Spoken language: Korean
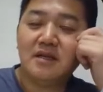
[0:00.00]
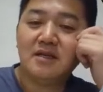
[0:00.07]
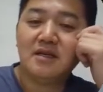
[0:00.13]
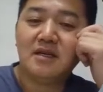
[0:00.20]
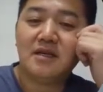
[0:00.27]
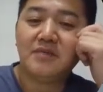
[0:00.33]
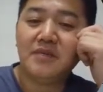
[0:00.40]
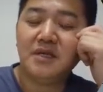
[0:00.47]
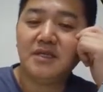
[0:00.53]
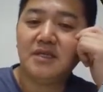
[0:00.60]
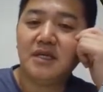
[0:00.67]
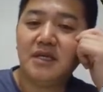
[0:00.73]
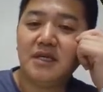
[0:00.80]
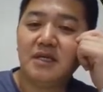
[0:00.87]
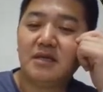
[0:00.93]
그 다음에
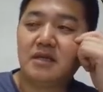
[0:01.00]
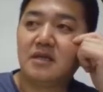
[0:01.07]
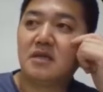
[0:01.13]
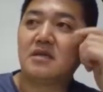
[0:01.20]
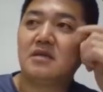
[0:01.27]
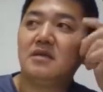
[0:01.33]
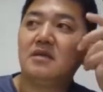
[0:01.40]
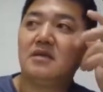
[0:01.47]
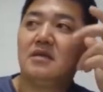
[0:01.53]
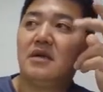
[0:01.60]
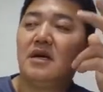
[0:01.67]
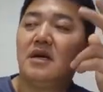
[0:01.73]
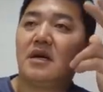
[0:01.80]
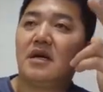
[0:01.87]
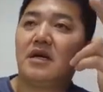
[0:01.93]
이제
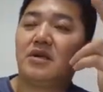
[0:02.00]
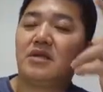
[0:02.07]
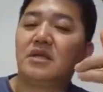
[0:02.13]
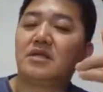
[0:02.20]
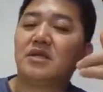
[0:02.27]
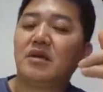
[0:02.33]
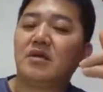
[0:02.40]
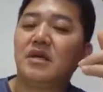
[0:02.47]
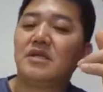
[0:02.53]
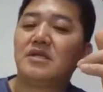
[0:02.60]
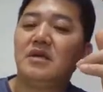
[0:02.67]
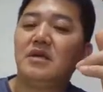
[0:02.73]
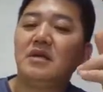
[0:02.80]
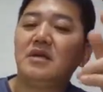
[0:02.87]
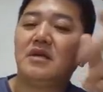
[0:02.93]
그 아까 15개를
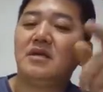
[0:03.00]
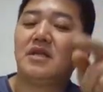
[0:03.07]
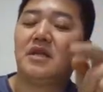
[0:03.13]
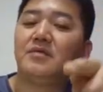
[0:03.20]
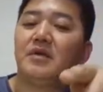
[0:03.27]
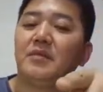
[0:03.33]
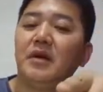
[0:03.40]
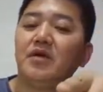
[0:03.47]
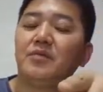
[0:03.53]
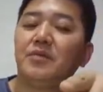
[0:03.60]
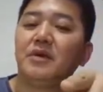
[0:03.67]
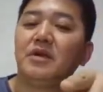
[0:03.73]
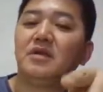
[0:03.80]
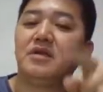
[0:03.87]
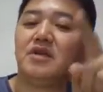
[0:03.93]
했죠? 그 다음 이제
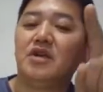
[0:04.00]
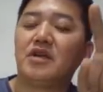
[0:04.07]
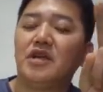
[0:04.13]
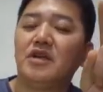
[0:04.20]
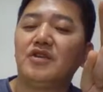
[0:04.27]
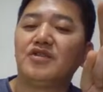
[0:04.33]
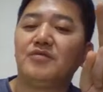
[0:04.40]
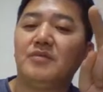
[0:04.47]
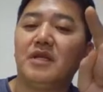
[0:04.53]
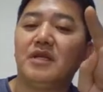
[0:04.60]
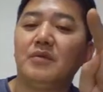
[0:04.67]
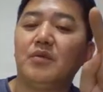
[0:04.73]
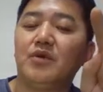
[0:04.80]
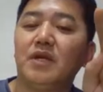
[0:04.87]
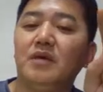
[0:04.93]
팔굽혀기는 10개를 했습니다.
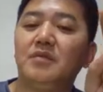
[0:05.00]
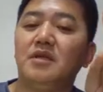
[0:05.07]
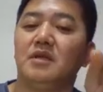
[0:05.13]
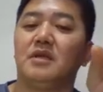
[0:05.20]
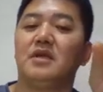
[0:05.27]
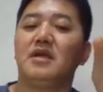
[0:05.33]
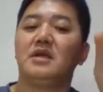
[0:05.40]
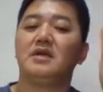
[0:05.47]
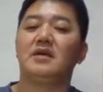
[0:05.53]
근데 뭐냐면